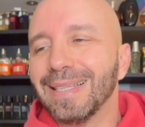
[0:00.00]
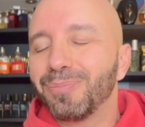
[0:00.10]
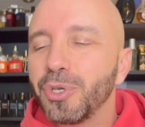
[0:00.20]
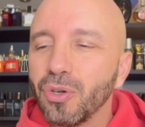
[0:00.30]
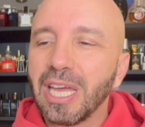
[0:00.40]

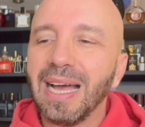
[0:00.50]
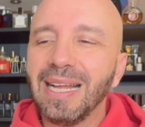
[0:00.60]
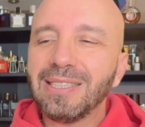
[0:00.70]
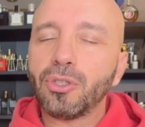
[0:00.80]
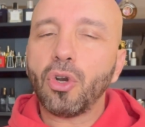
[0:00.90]
Più che
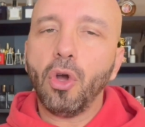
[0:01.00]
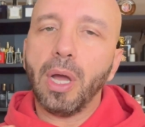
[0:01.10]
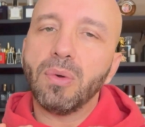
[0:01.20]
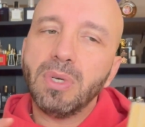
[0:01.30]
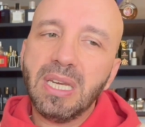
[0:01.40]
altro
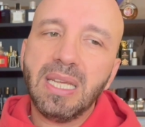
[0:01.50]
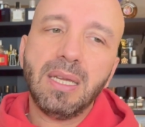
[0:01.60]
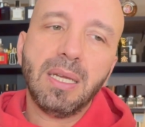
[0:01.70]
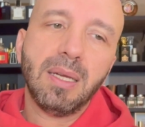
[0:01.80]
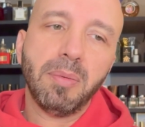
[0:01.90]
è un
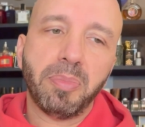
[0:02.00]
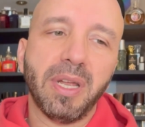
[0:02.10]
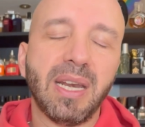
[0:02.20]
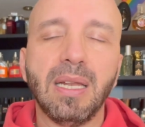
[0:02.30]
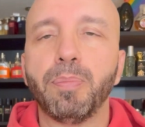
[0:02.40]
ni
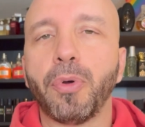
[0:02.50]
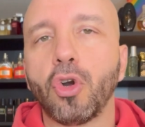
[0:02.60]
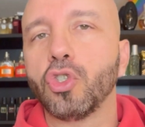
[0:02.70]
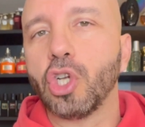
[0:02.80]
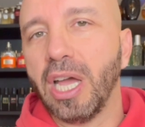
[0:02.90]
per il
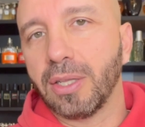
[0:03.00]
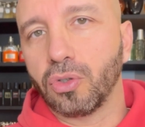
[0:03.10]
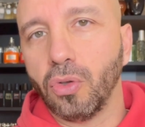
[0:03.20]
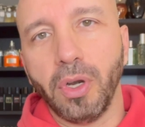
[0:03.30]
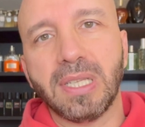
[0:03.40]

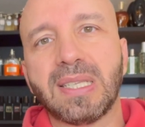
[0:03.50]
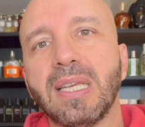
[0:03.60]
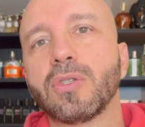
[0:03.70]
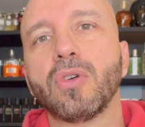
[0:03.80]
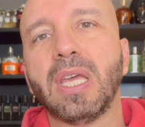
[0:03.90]
progetto, nel
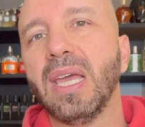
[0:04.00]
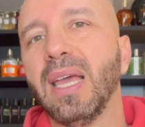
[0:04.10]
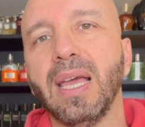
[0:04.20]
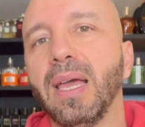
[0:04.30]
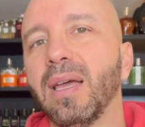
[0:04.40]
senso
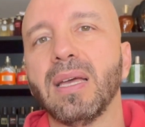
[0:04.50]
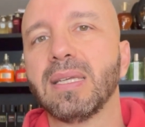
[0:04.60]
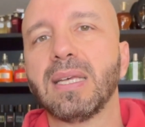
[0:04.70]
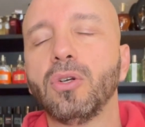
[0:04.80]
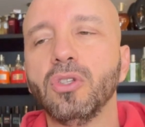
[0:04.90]
che
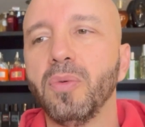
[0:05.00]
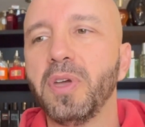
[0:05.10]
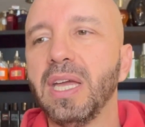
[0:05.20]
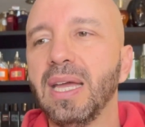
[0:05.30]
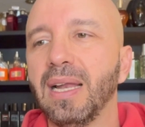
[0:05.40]
secondo
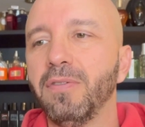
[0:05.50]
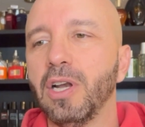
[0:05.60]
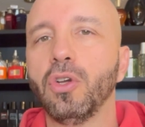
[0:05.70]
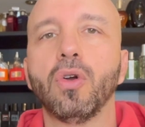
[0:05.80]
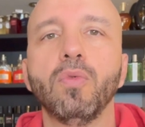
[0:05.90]
me a
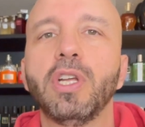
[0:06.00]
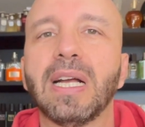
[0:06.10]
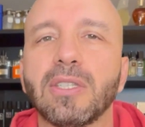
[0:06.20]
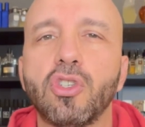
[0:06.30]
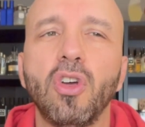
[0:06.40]
livello di
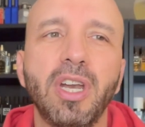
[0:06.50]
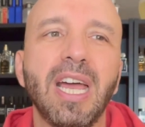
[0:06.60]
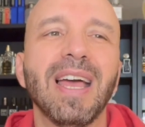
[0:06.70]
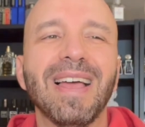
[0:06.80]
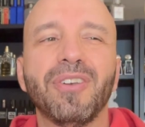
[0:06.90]
comunicazione
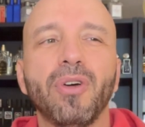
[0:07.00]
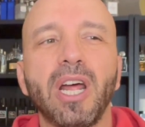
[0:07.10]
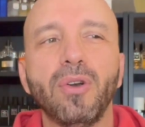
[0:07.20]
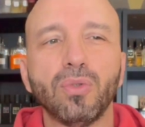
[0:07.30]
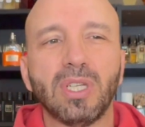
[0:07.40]
non
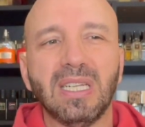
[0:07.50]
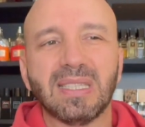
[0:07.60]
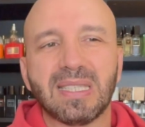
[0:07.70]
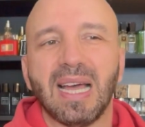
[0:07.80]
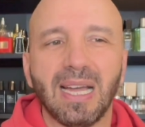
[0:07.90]
hanno
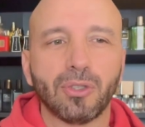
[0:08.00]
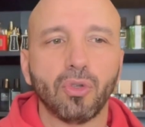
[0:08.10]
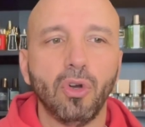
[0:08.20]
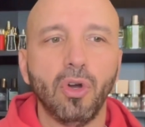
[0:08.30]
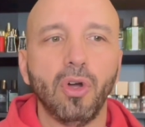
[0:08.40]

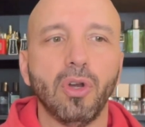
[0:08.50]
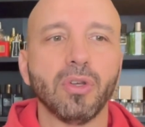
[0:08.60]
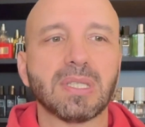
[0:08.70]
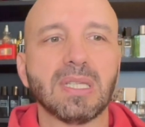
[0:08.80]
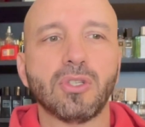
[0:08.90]
utilizzato lo
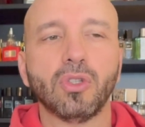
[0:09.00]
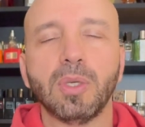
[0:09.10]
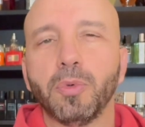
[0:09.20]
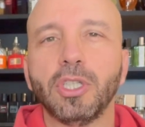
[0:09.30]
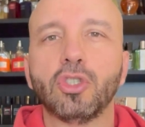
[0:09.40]
stesso
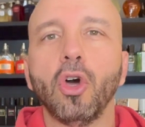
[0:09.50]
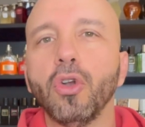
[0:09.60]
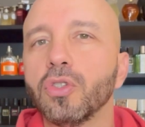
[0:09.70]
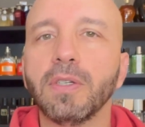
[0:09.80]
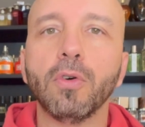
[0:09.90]
tipo di
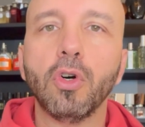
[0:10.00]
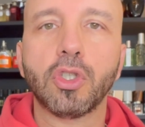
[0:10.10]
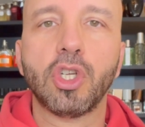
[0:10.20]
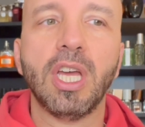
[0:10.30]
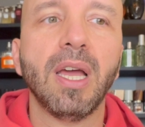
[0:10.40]
tono di
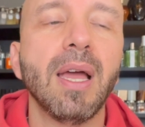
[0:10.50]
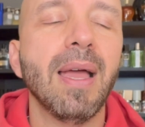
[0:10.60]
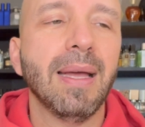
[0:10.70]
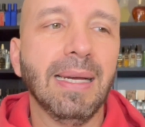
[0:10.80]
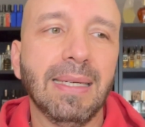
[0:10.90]

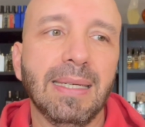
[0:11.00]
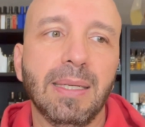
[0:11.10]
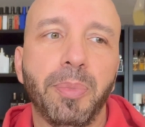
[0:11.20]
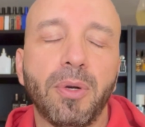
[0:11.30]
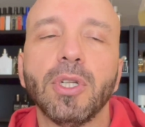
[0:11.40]
voce
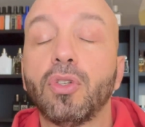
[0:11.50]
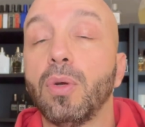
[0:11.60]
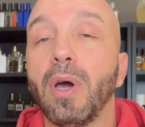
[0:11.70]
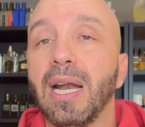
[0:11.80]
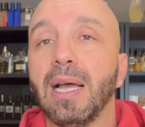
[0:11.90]
eh, per quanto
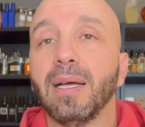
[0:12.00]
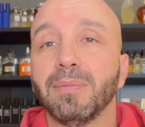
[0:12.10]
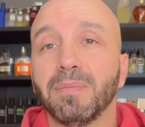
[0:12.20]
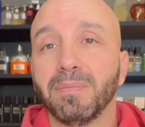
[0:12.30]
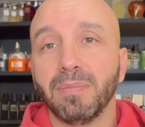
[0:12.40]
riguarda
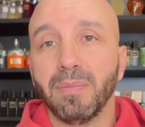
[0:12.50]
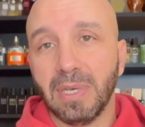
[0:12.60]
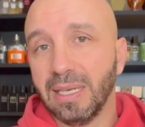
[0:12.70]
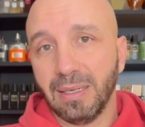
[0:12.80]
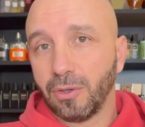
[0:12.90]
la,
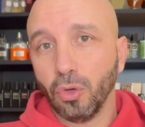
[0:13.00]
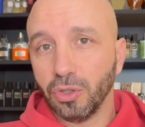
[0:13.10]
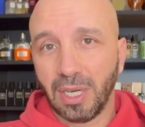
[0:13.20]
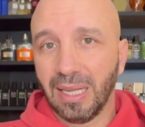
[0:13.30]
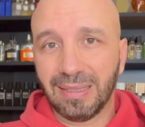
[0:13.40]

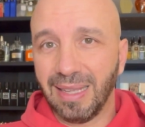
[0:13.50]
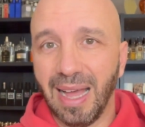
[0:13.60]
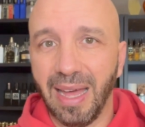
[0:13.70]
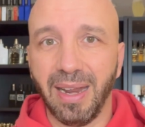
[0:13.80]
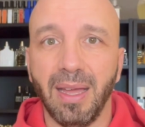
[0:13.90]

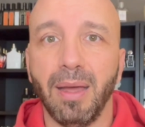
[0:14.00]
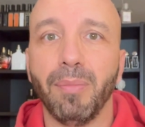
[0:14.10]
contraltare